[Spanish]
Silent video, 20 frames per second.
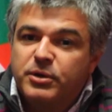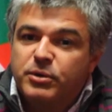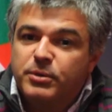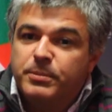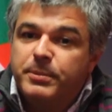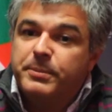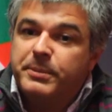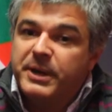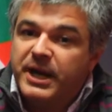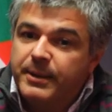
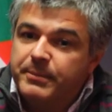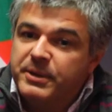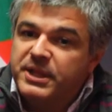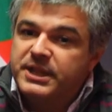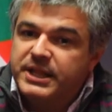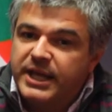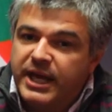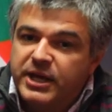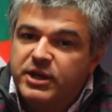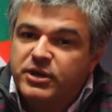grupo
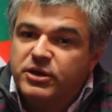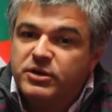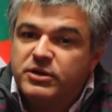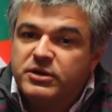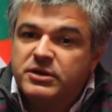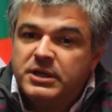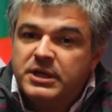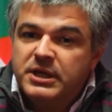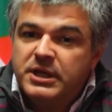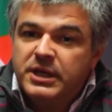
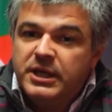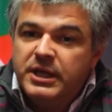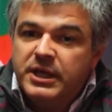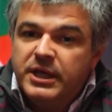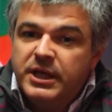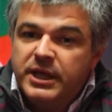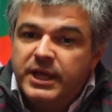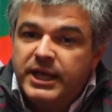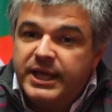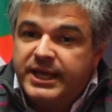parlamentario
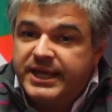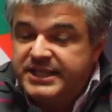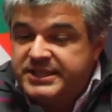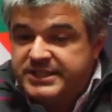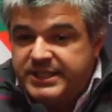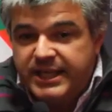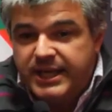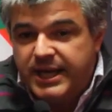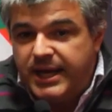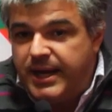y
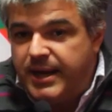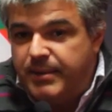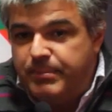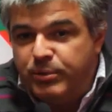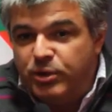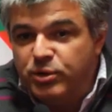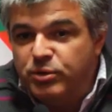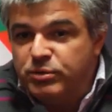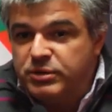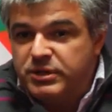quisiera,
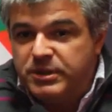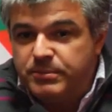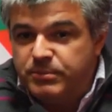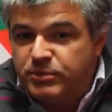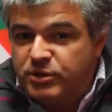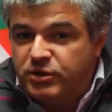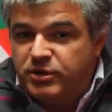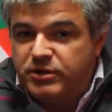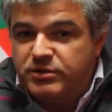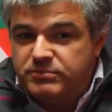por
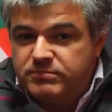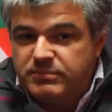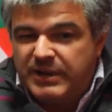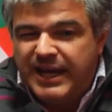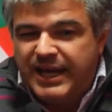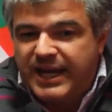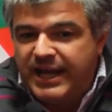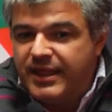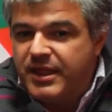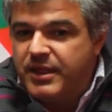último,
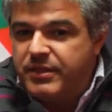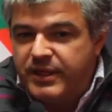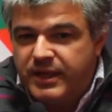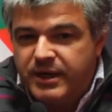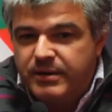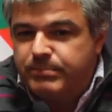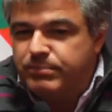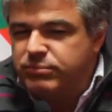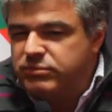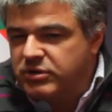
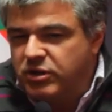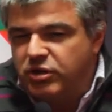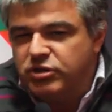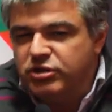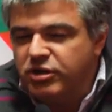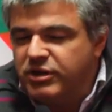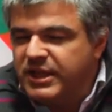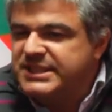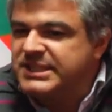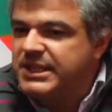agradecer con
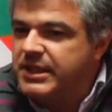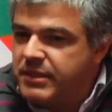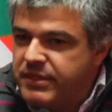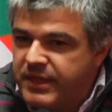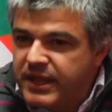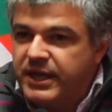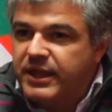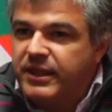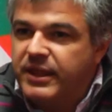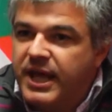toda
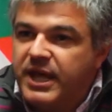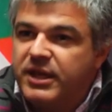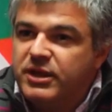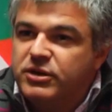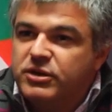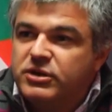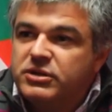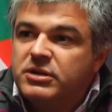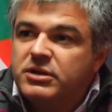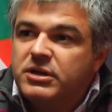sinceridad,
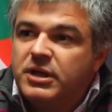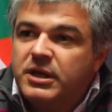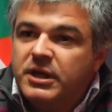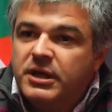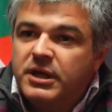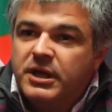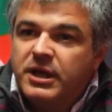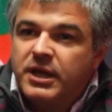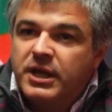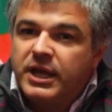¿no?
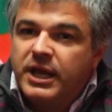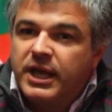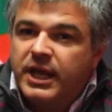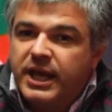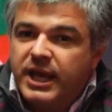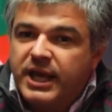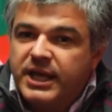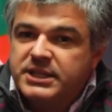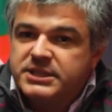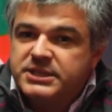
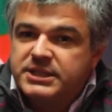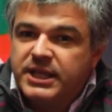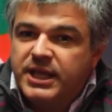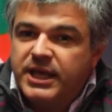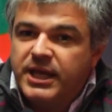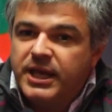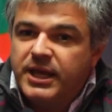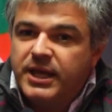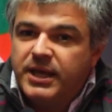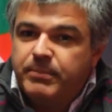que
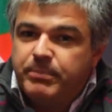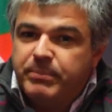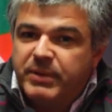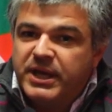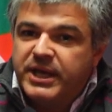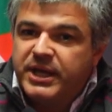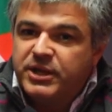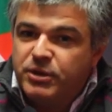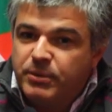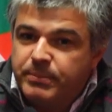este
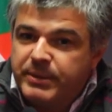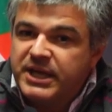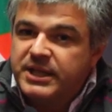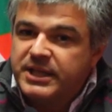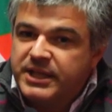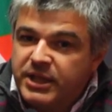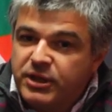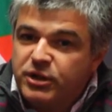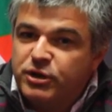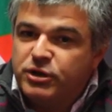pequeño
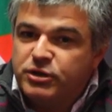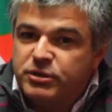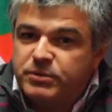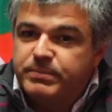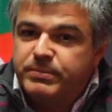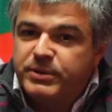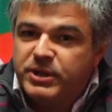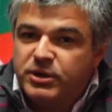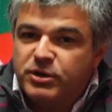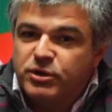
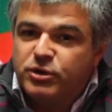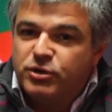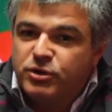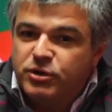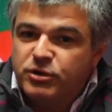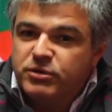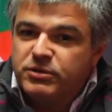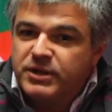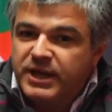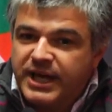partido, pero
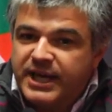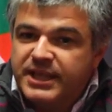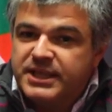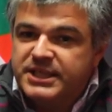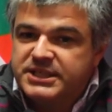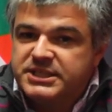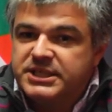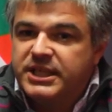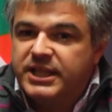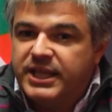con
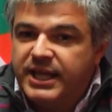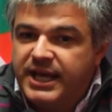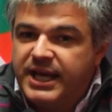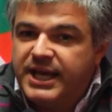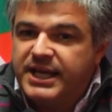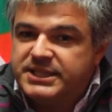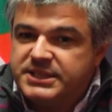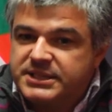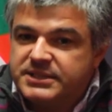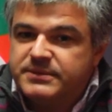grandes
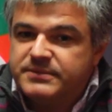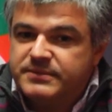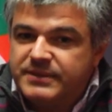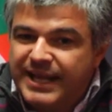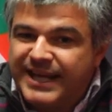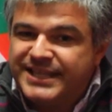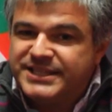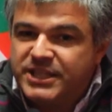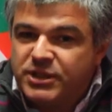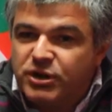ideas,
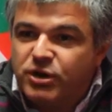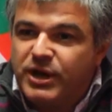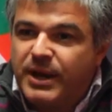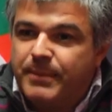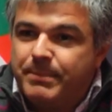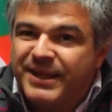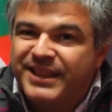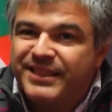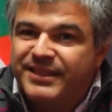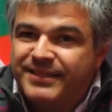ha sido
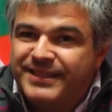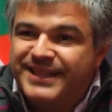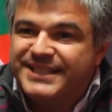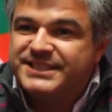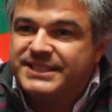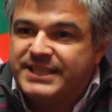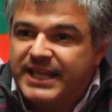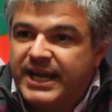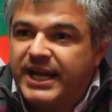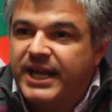capaz de
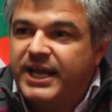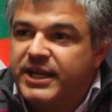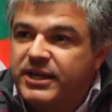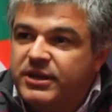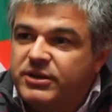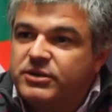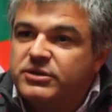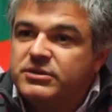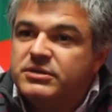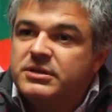estar ahí,
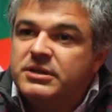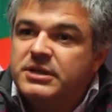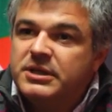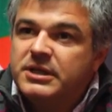¿no?